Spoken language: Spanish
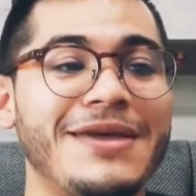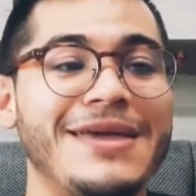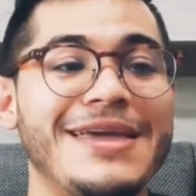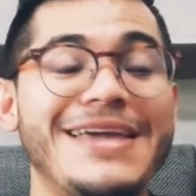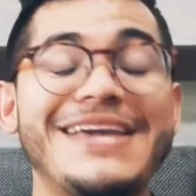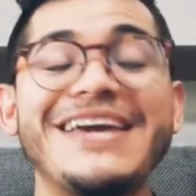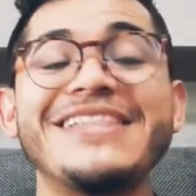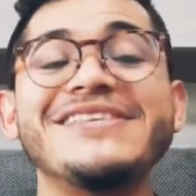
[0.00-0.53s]

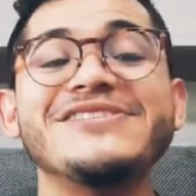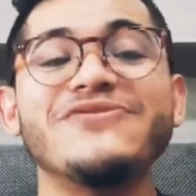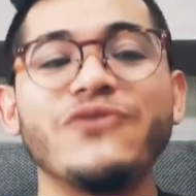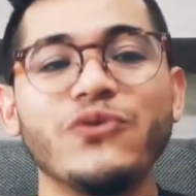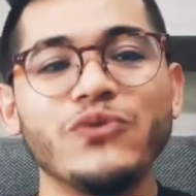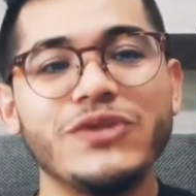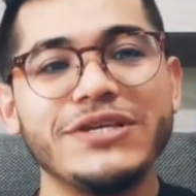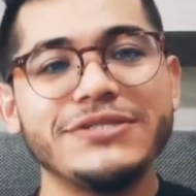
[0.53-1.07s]
y que
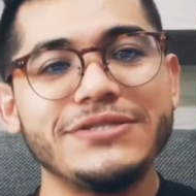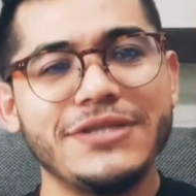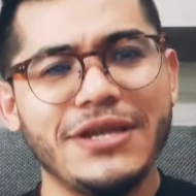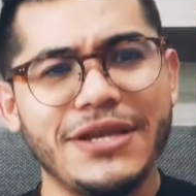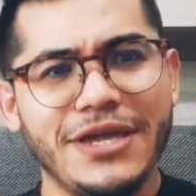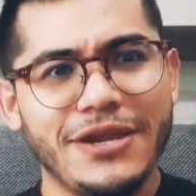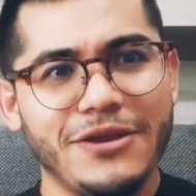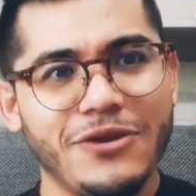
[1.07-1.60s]
disfrutes
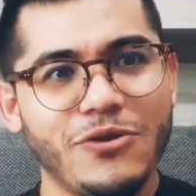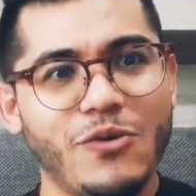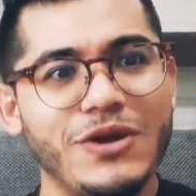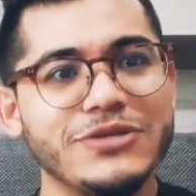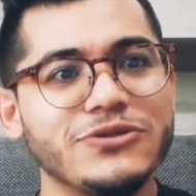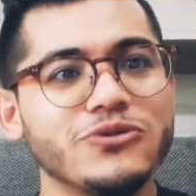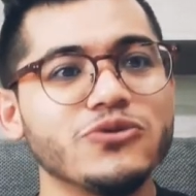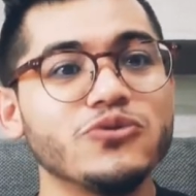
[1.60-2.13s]
tener.
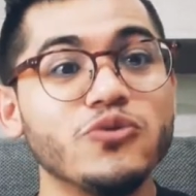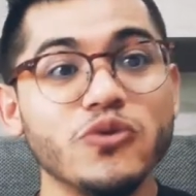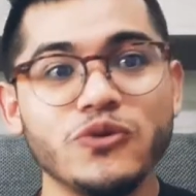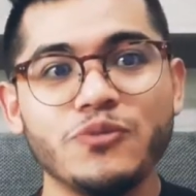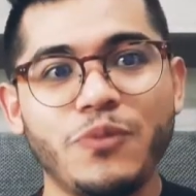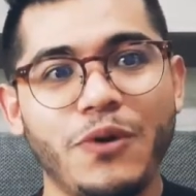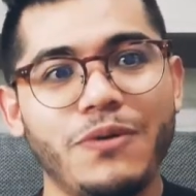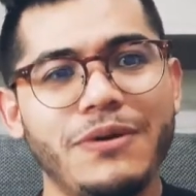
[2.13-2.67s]
¿Cuáles son tus
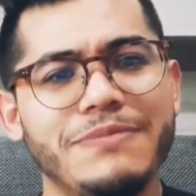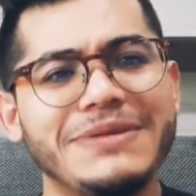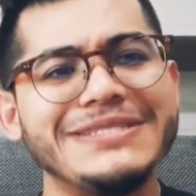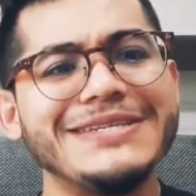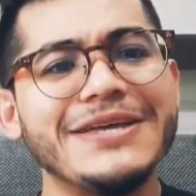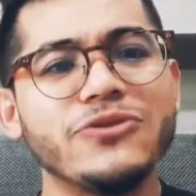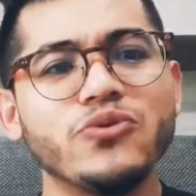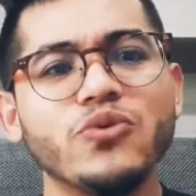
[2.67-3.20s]
problemas
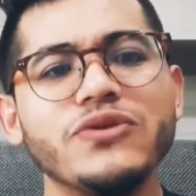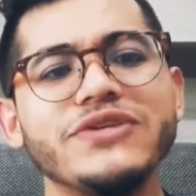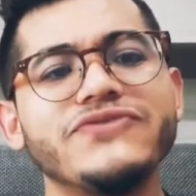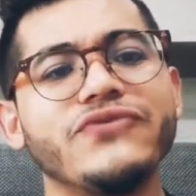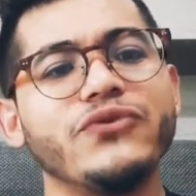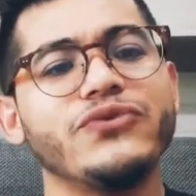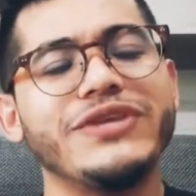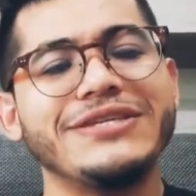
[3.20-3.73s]
que tú
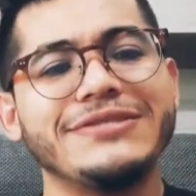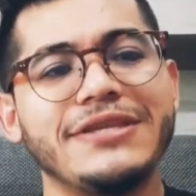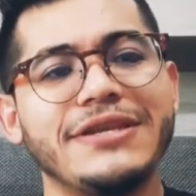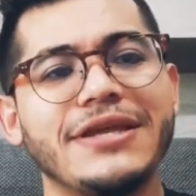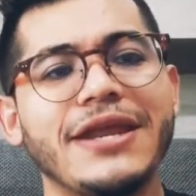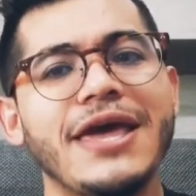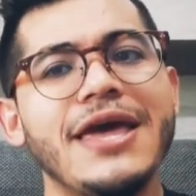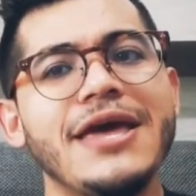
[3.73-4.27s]
disfrutas
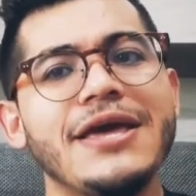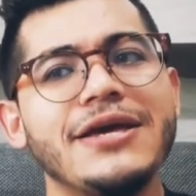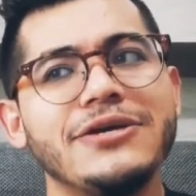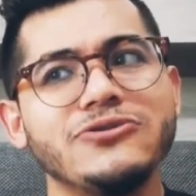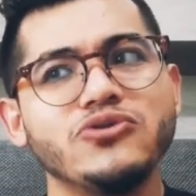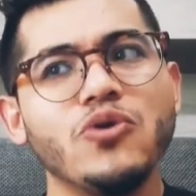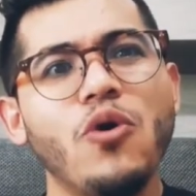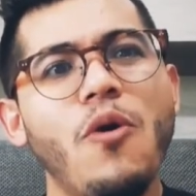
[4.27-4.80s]
tener?
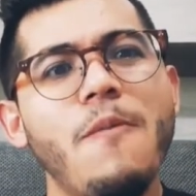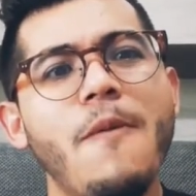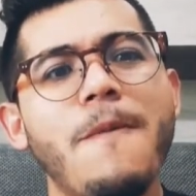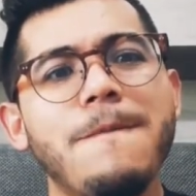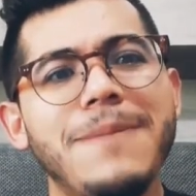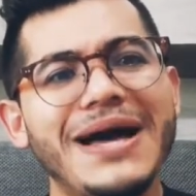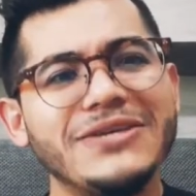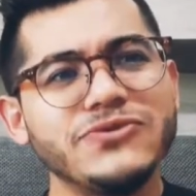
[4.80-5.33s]
son como
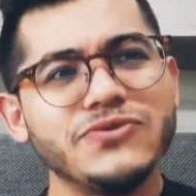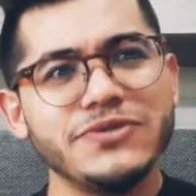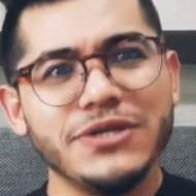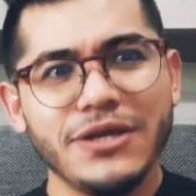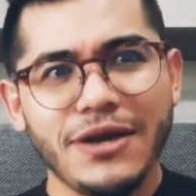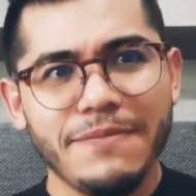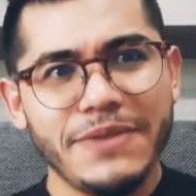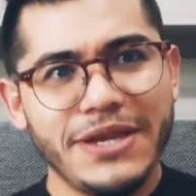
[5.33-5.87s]
pasos
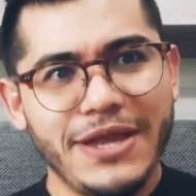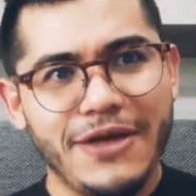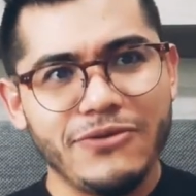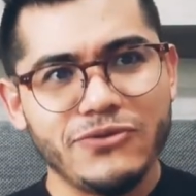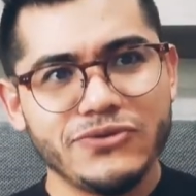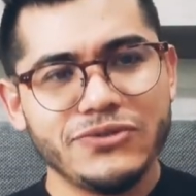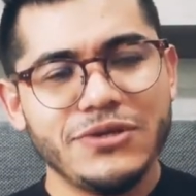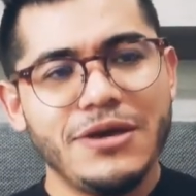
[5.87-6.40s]

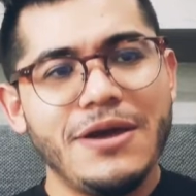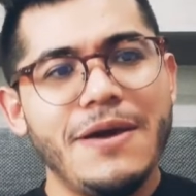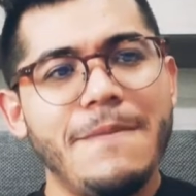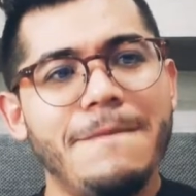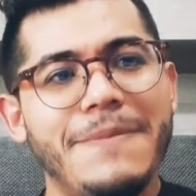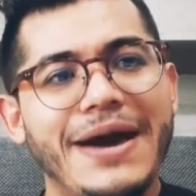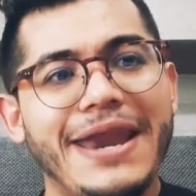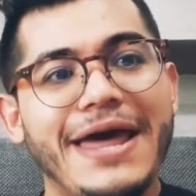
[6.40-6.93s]
encaminados
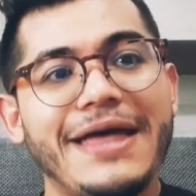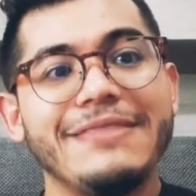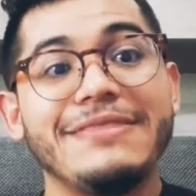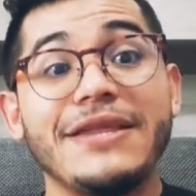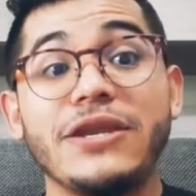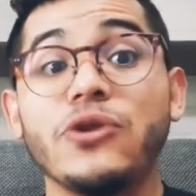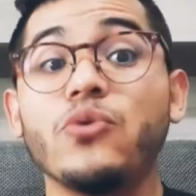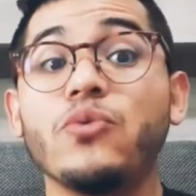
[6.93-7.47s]
para
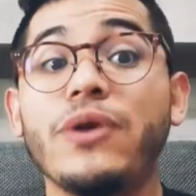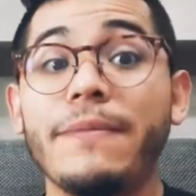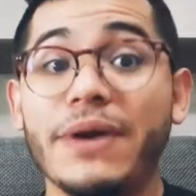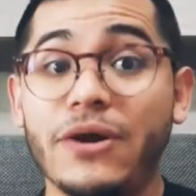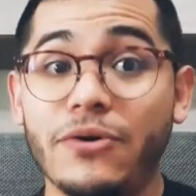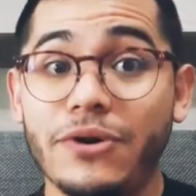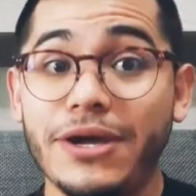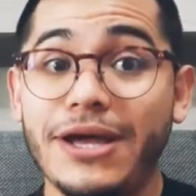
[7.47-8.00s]
tener una
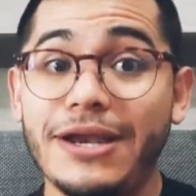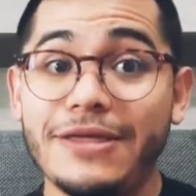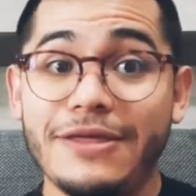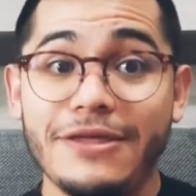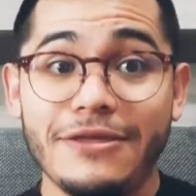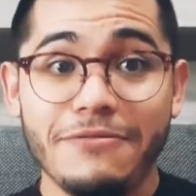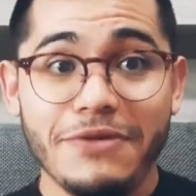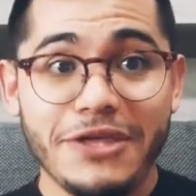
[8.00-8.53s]
mejor
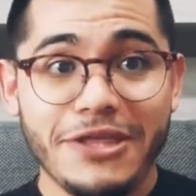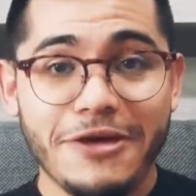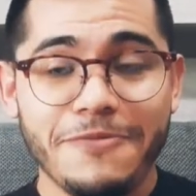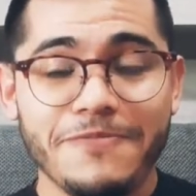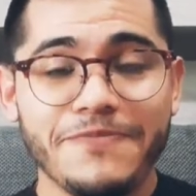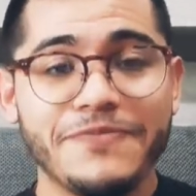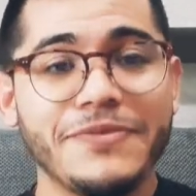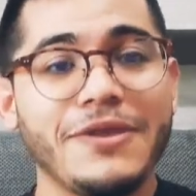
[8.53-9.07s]
calidad de vida.
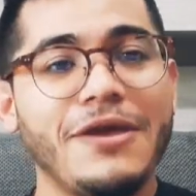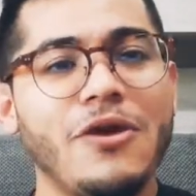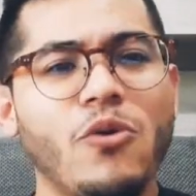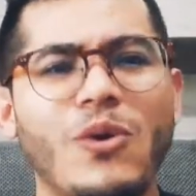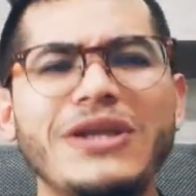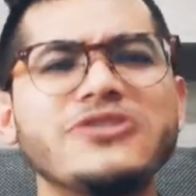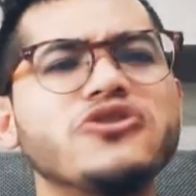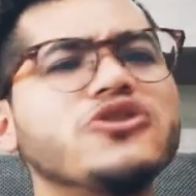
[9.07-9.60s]

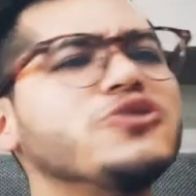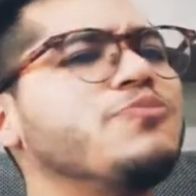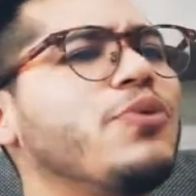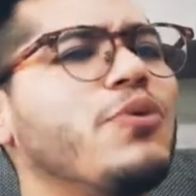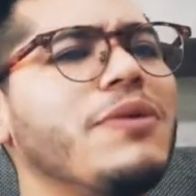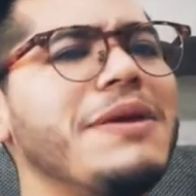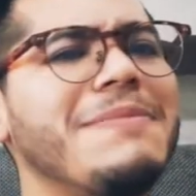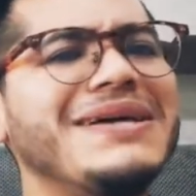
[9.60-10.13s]
¿Cuáles son los
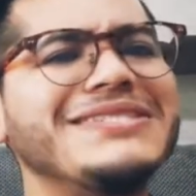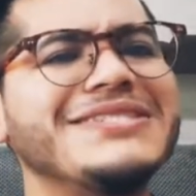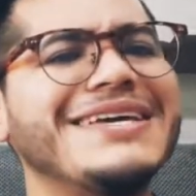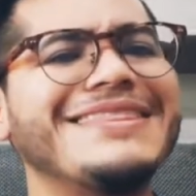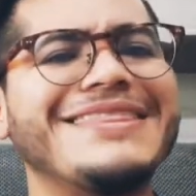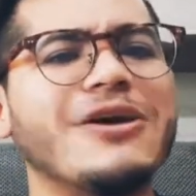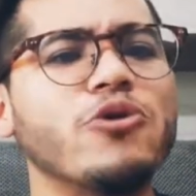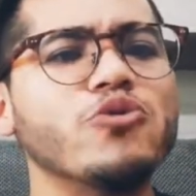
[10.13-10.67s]
problemas que
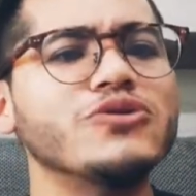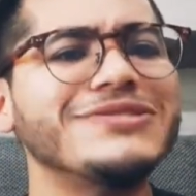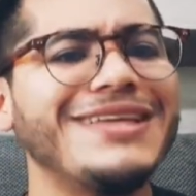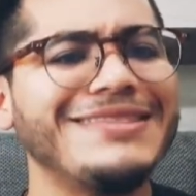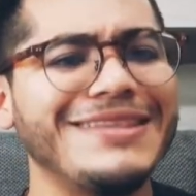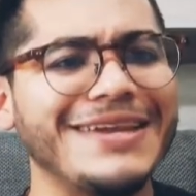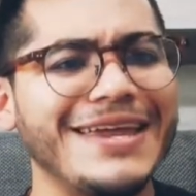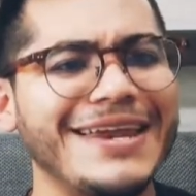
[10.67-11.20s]
te gusta
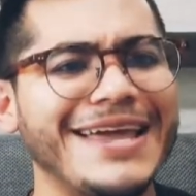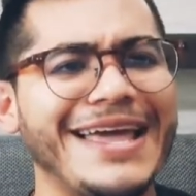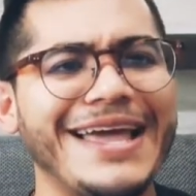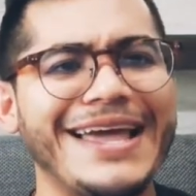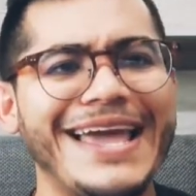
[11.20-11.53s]
tener, que,